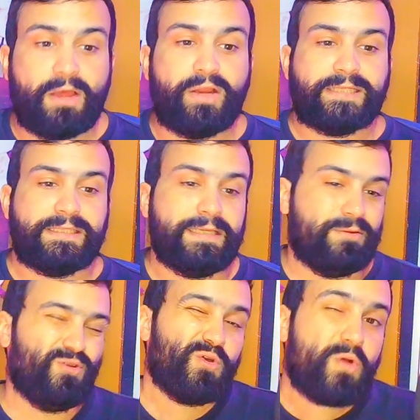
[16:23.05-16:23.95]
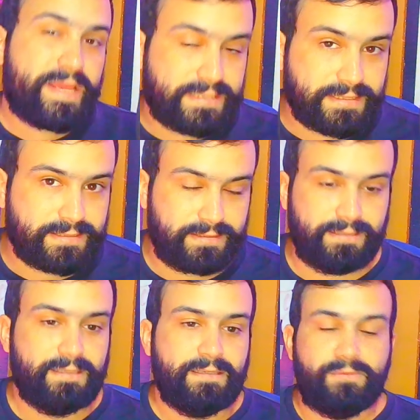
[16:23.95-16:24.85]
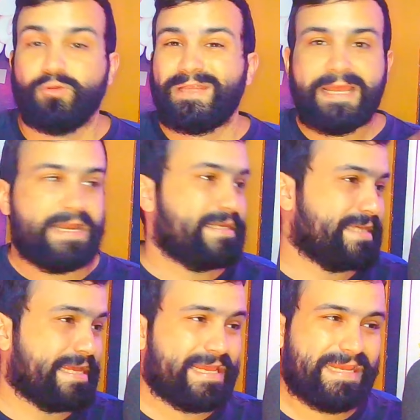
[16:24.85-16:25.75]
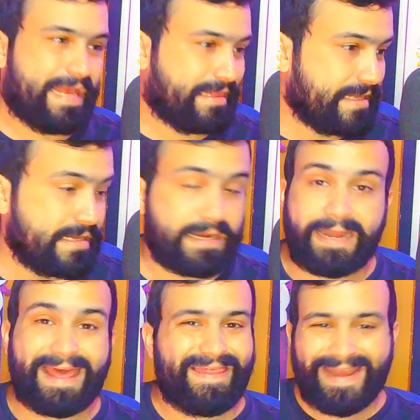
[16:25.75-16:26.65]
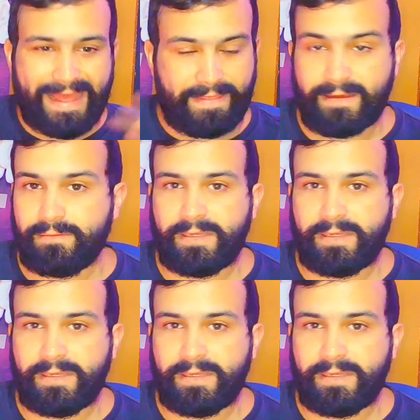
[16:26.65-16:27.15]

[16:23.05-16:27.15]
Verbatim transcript: Ahora, sí, no es no tienes ni siquiera giratina, nada, nada.